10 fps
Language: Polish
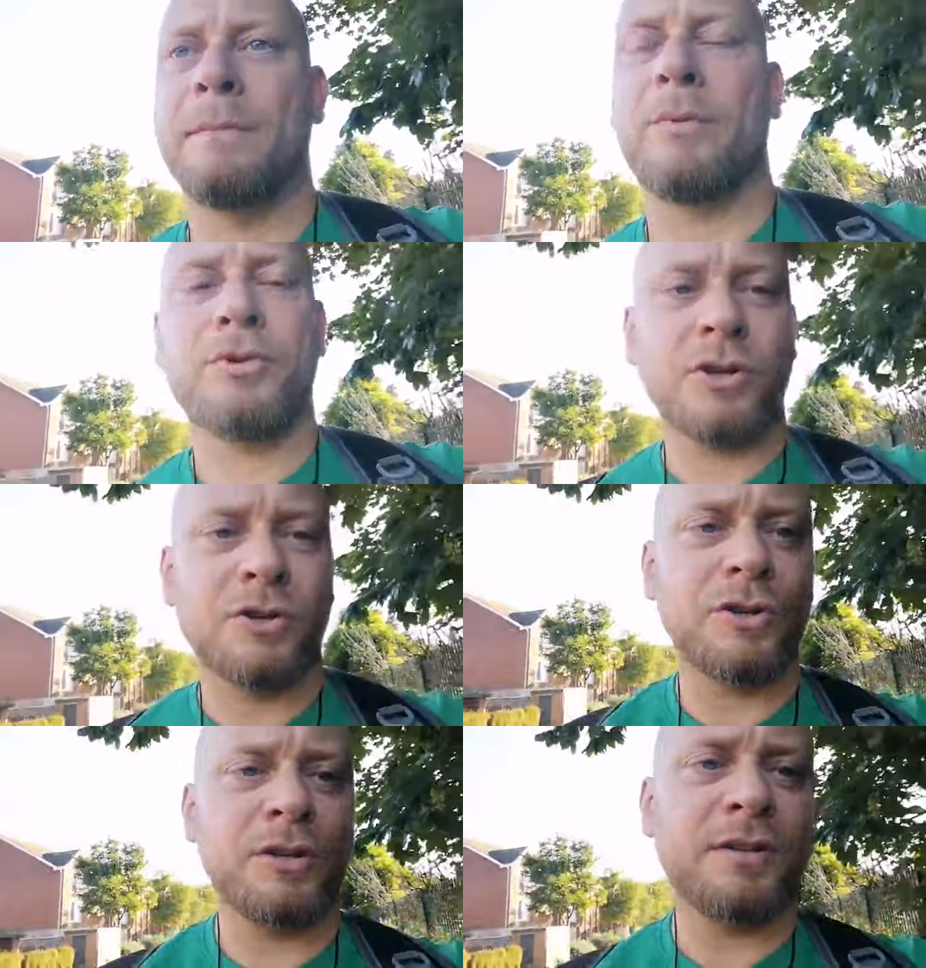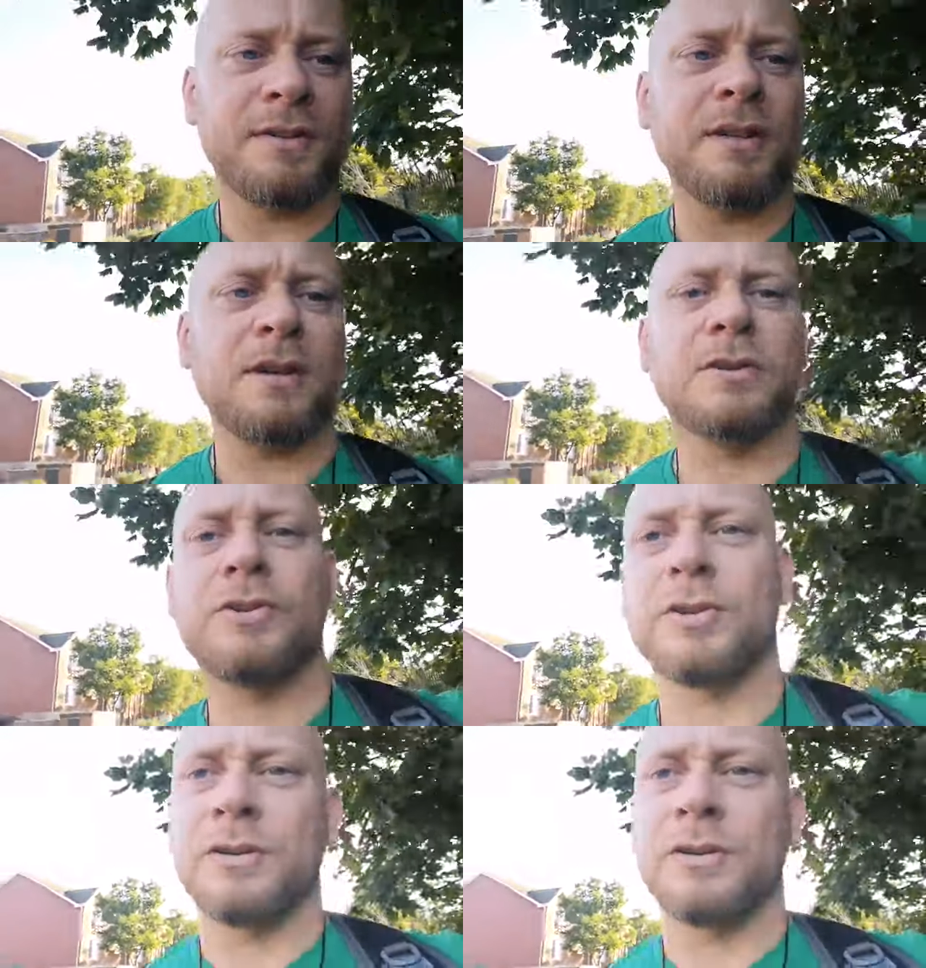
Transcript: Boże, jeżeli istniejesz,